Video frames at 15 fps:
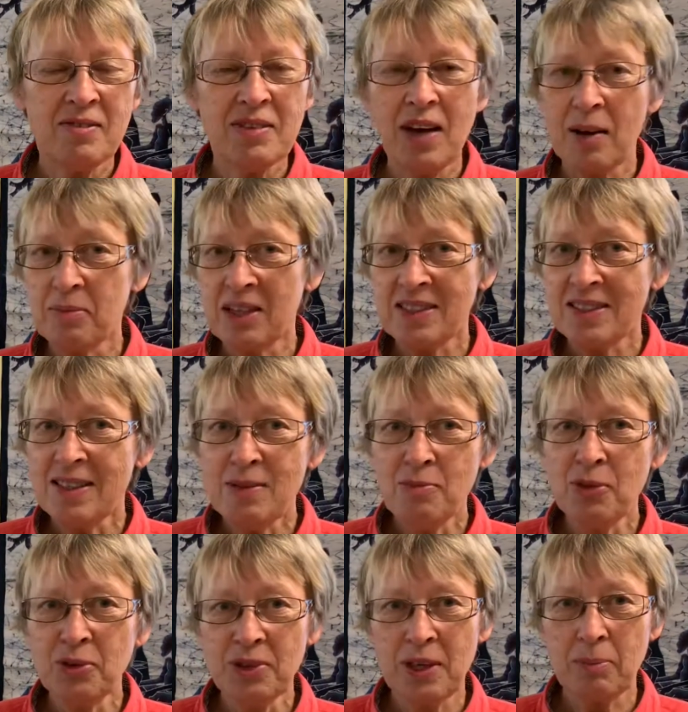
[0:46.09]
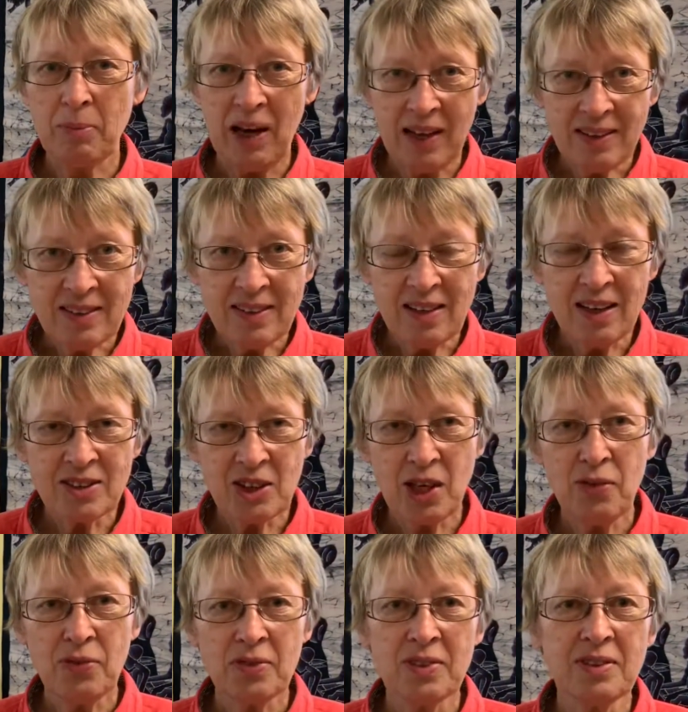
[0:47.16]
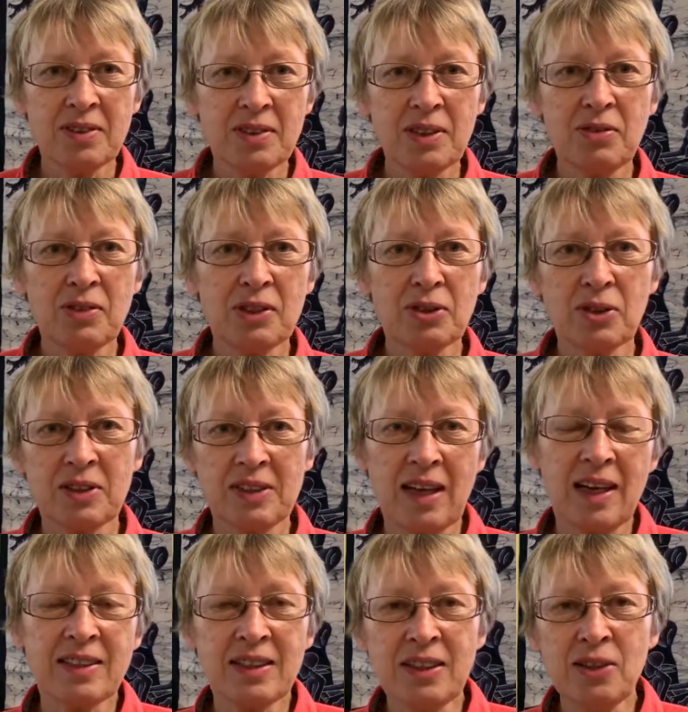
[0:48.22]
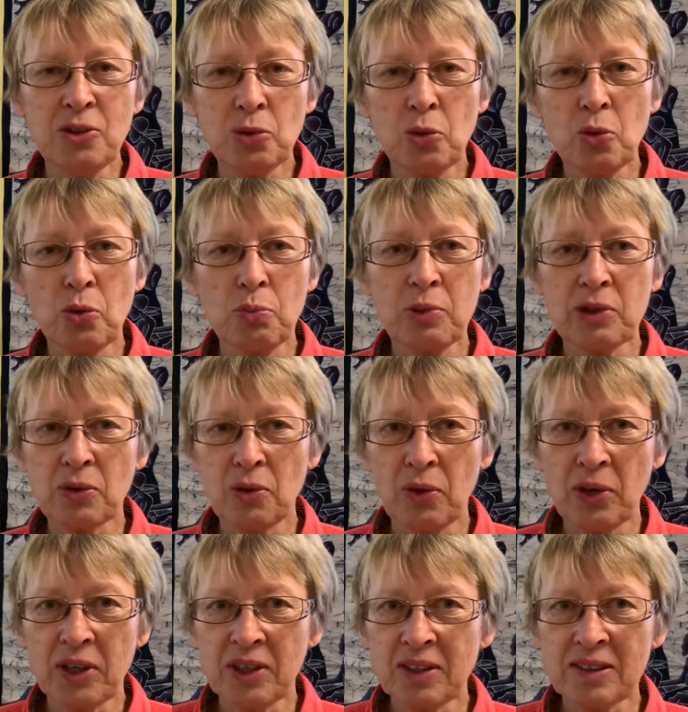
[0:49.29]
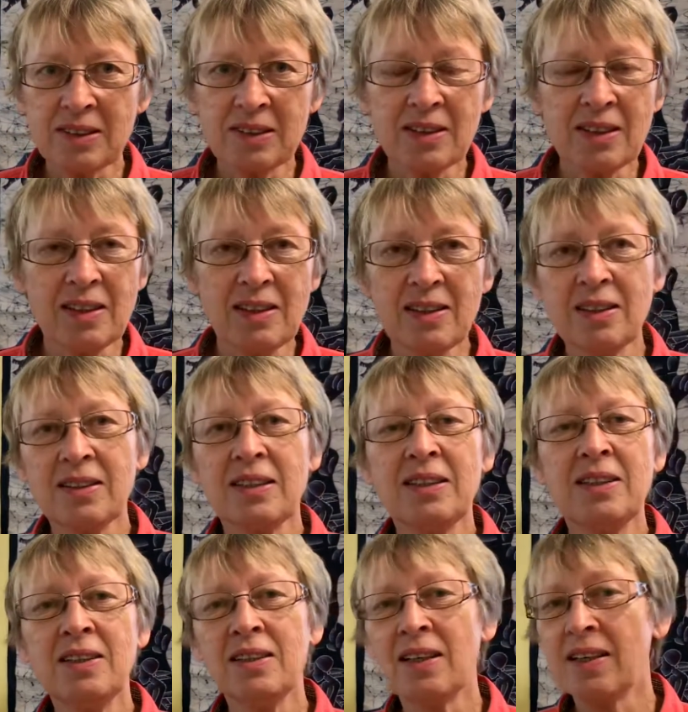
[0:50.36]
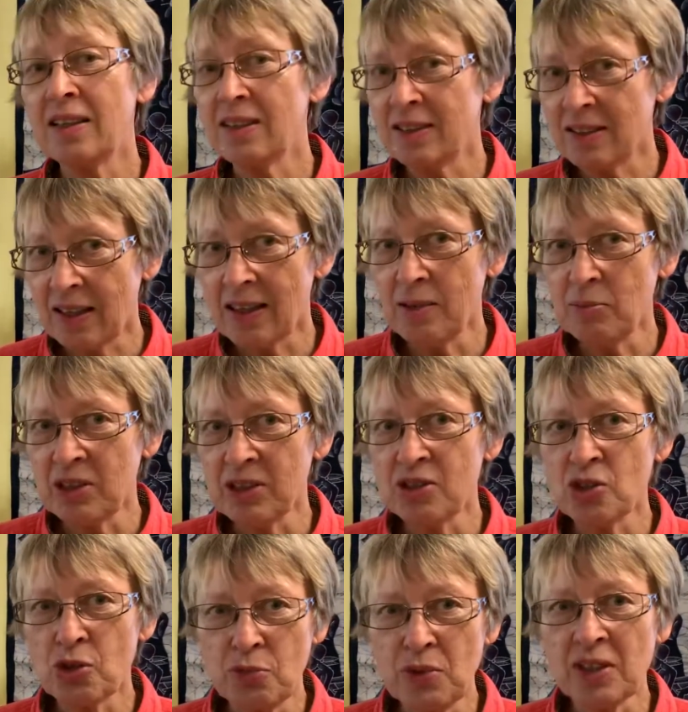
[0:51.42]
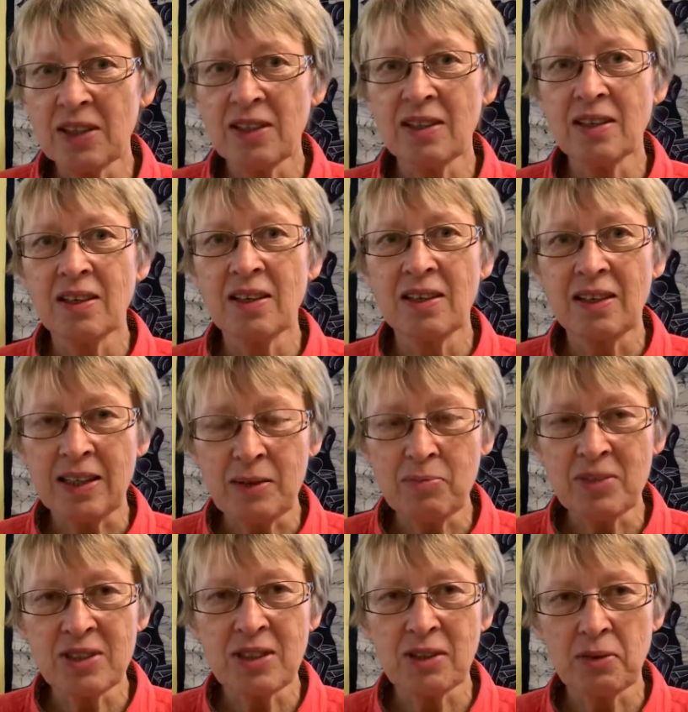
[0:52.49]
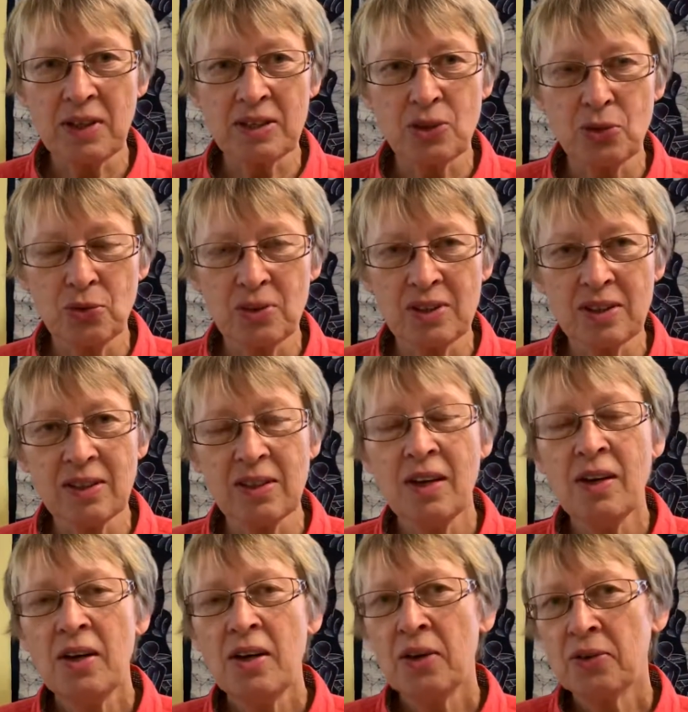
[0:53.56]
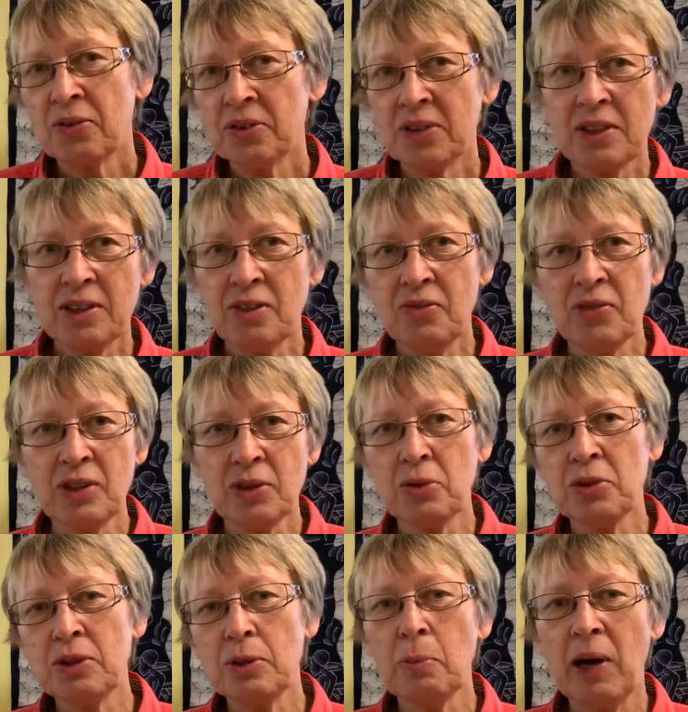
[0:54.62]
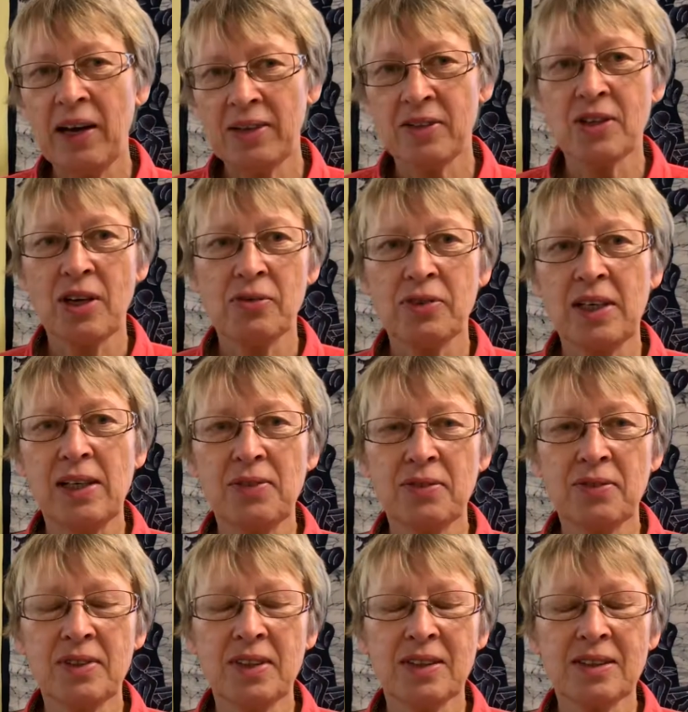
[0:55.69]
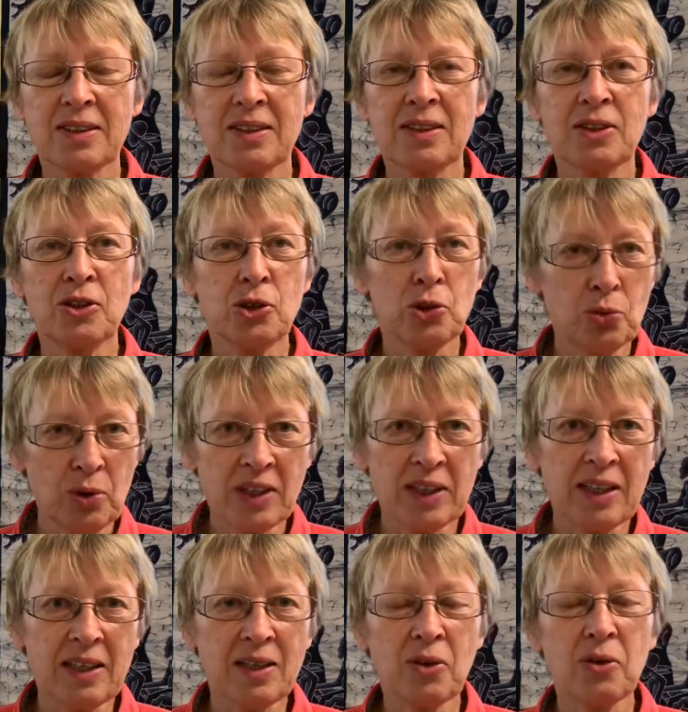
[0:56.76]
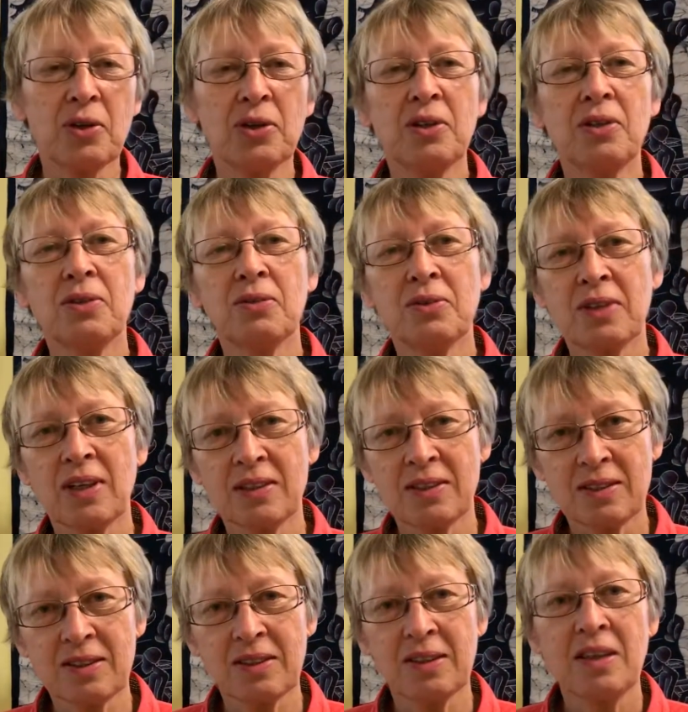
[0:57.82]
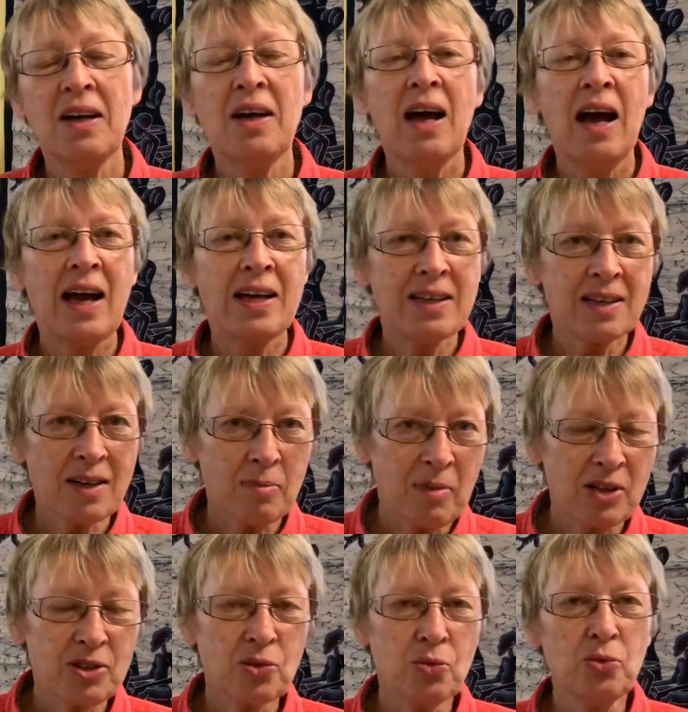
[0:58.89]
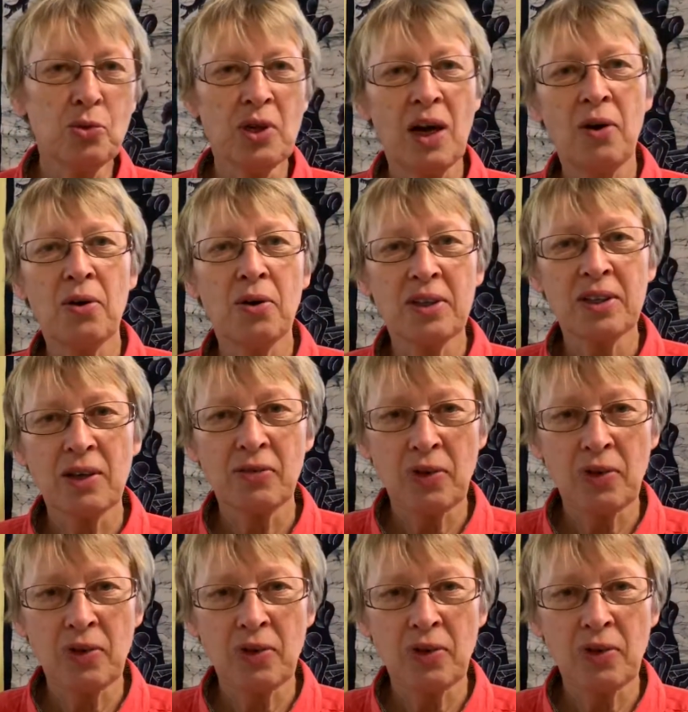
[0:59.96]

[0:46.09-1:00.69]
Wir haben ja 700 Patenschaften, die wir zurzeit in Togo betreuen. Das sind Kinder, die in einer extremen, schwierigen äh, Lebenssituation sind und denen wir durch die Patenschaft helfen, dass sie in die Schule gehen können und dass sie einigermaßen gut auch in der